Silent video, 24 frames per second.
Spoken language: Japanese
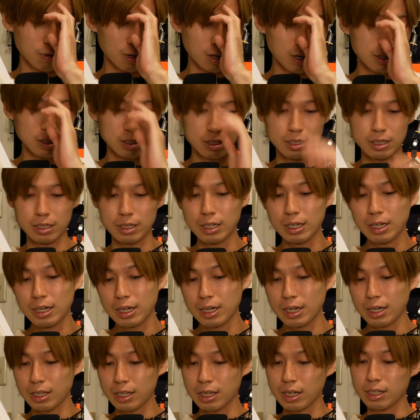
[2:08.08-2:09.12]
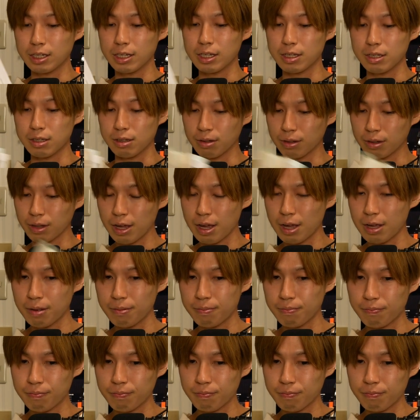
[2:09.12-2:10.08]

う感じなんですよね。